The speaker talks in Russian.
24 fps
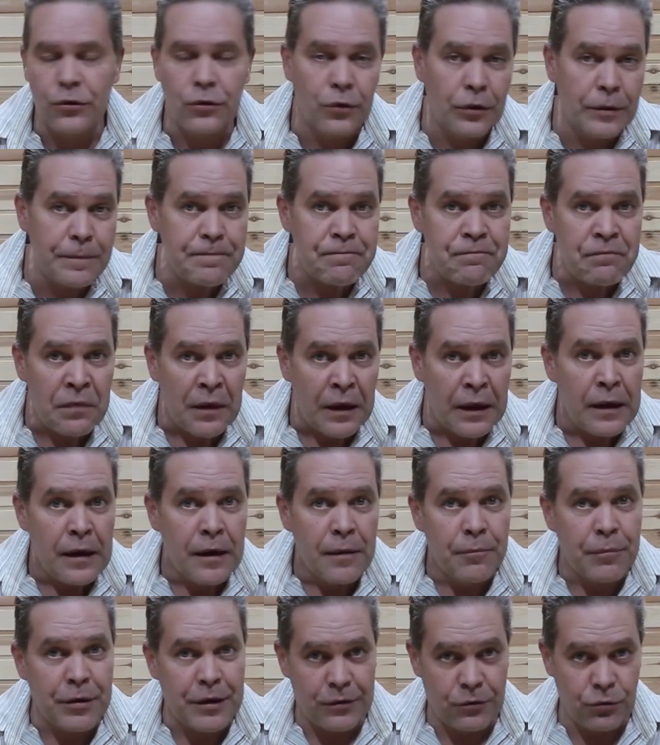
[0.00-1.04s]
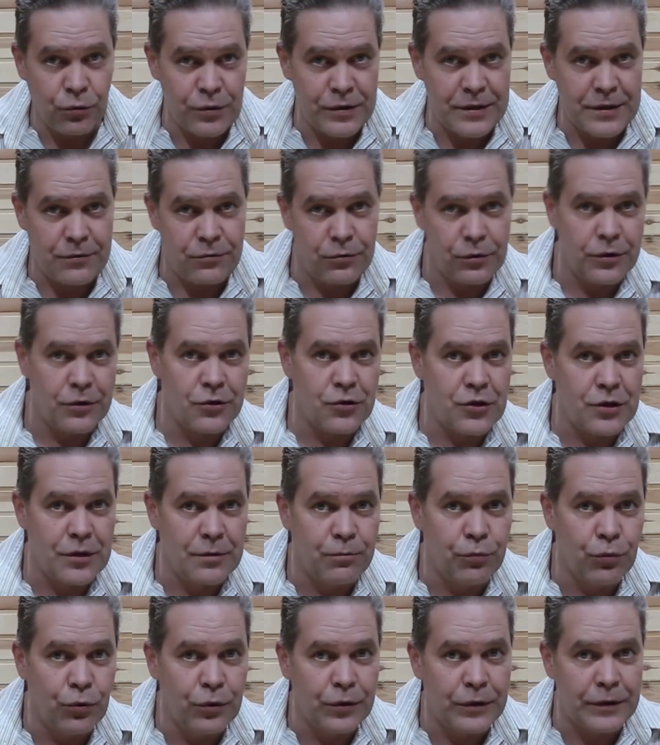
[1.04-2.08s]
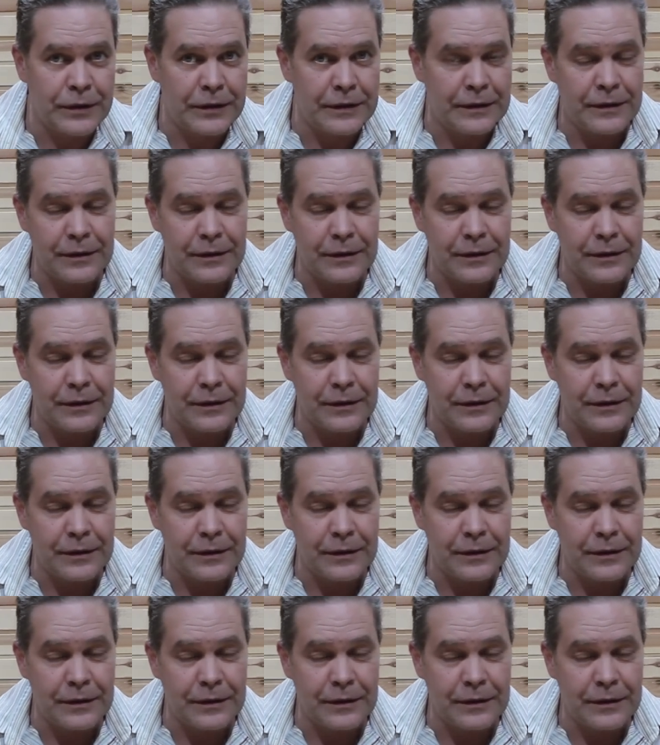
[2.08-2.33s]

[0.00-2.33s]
Но продукт сегодняшний будет...